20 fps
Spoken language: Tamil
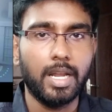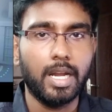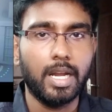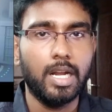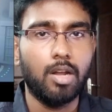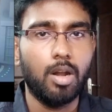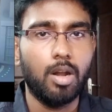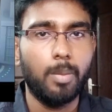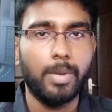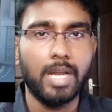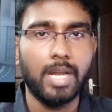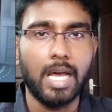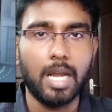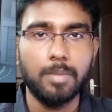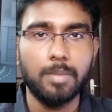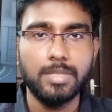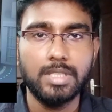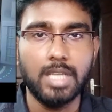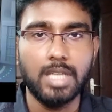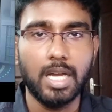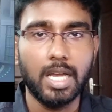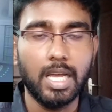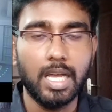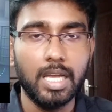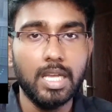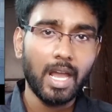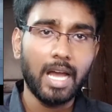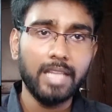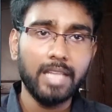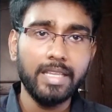நிறைய டெவலப் பண்ண ஆரம்பிச்சிட்டாங்க
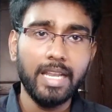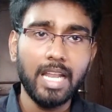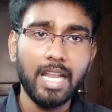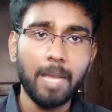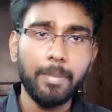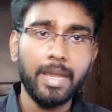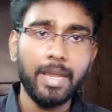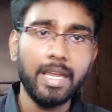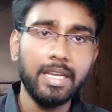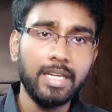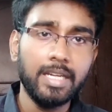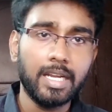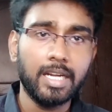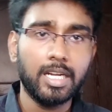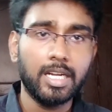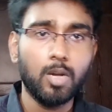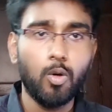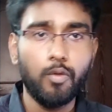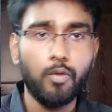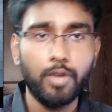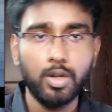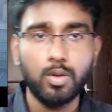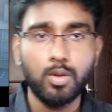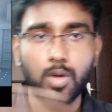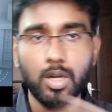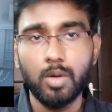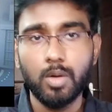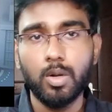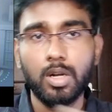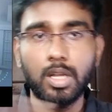அது எல்லாமே இன்டர்நெட்டில்
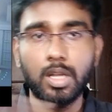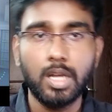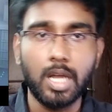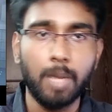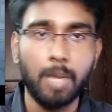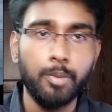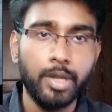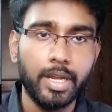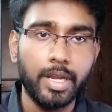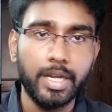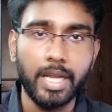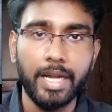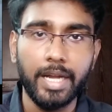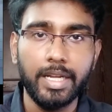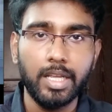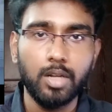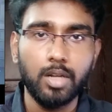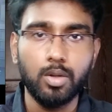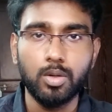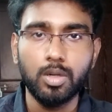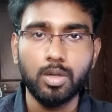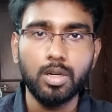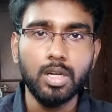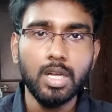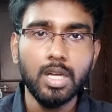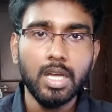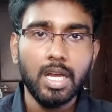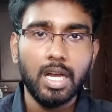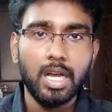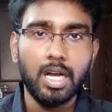ஒவ்வொன்றுக்குள்ளே ஒன்று கம்யூனிகேட் ஆகிட்டே இருக்கும்
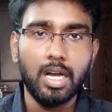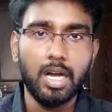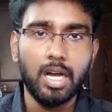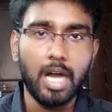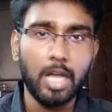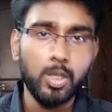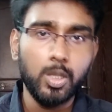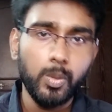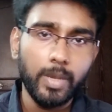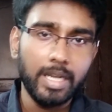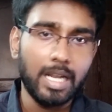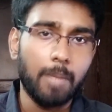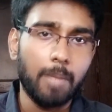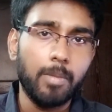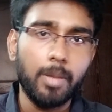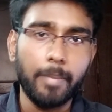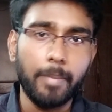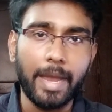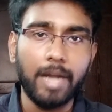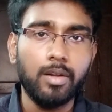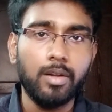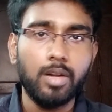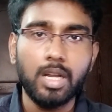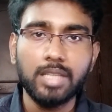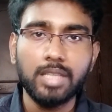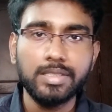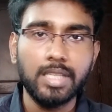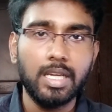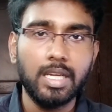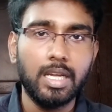அதுவே நம்ம
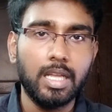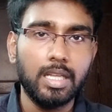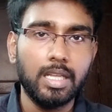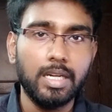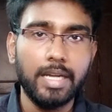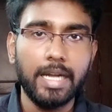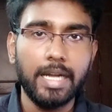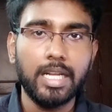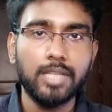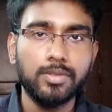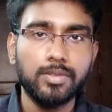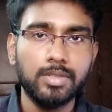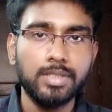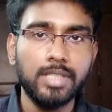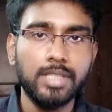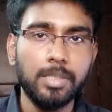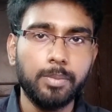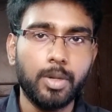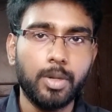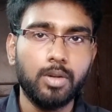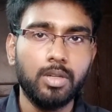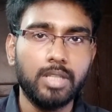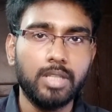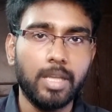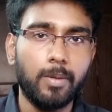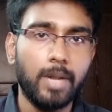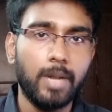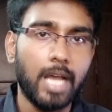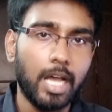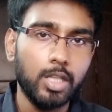மேனுவலாக டேட்டாஸ் வந்து சிங்க் பண்ணணும்னு
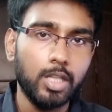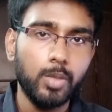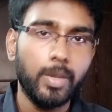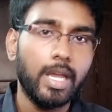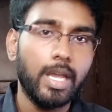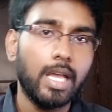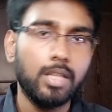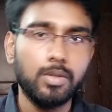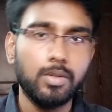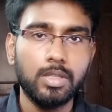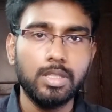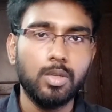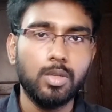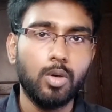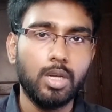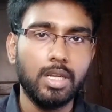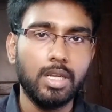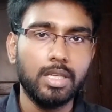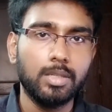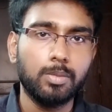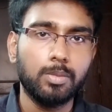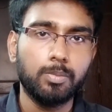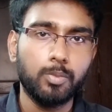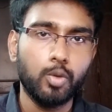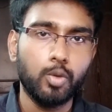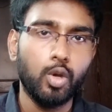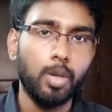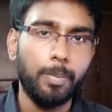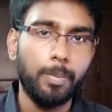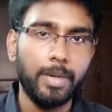தேவையில்ல அதுவே அது வந்து ஒரு
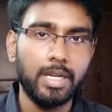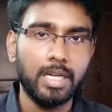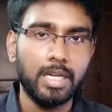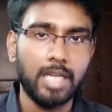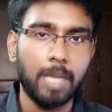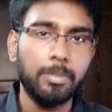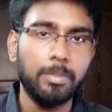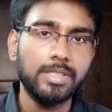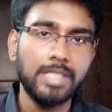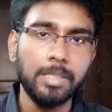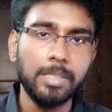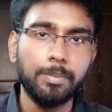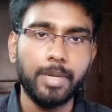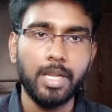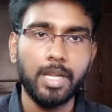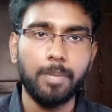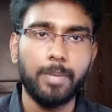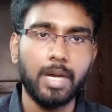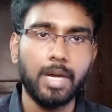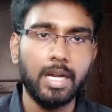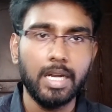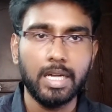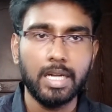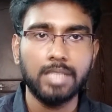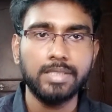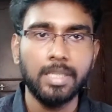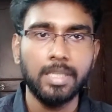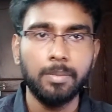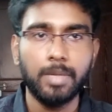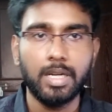குறிப்பிட்ட டைமுக்கு சிங்க் பண்ணியிருப்பாங்க
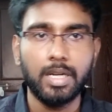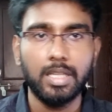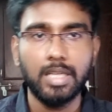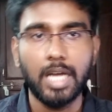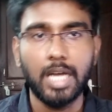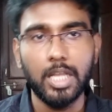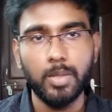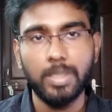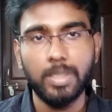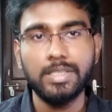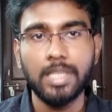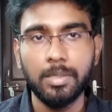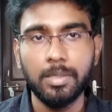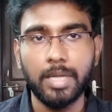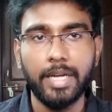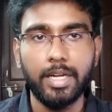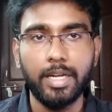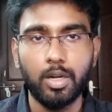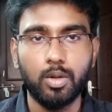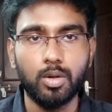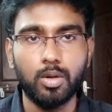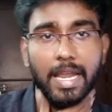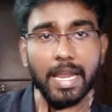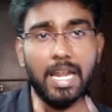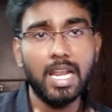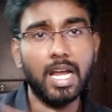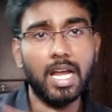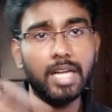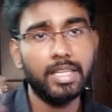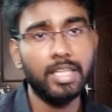டேட்டா சென்ட் பண்ணுறதுக்கு அதுவே சென்ட் ஆகிட்டு இருக்கும்
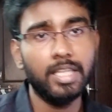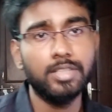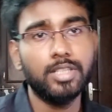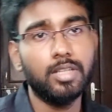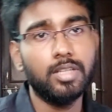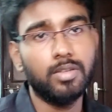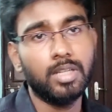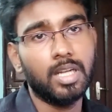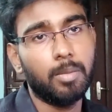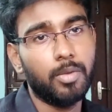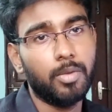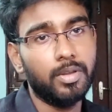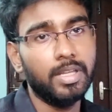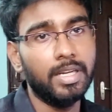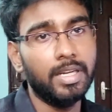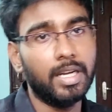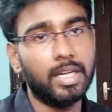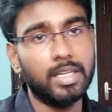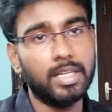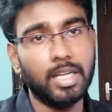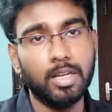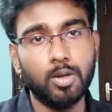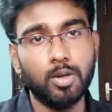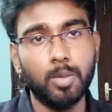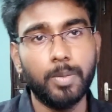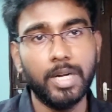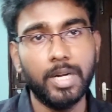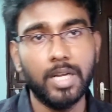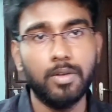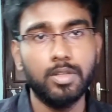எல்லா திங்ஸையும் வந்து நம்ம வந்து இன்டர்நெட்ல
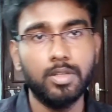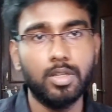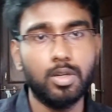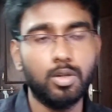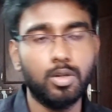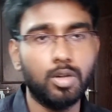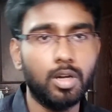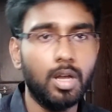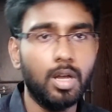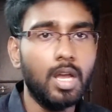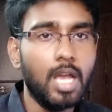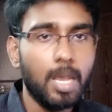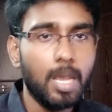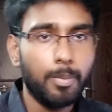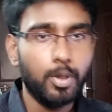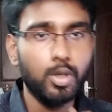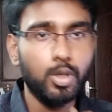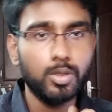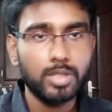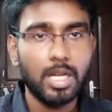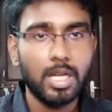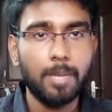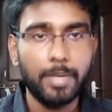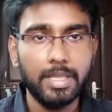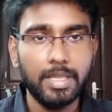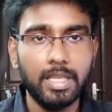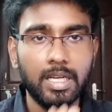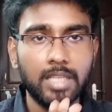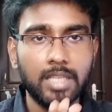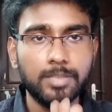இன்க்ளூட் பண்ணிட்டே வந்துட்டு இருக்கோம் இப்போ யூஸ்வலா
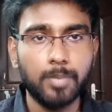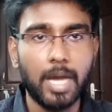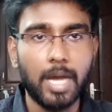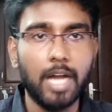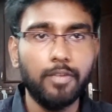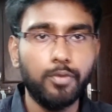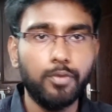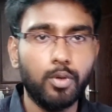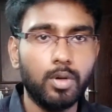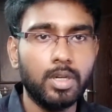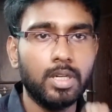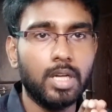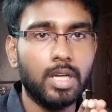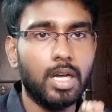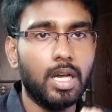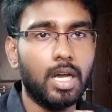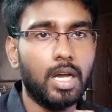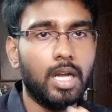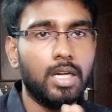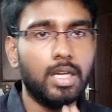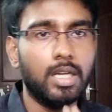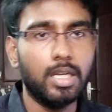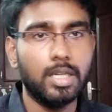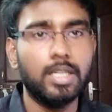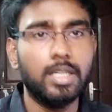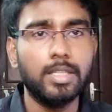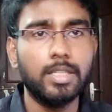பார்த்தீங்கன்னா ஸ்மார்ட் ஃபோன் அண்டு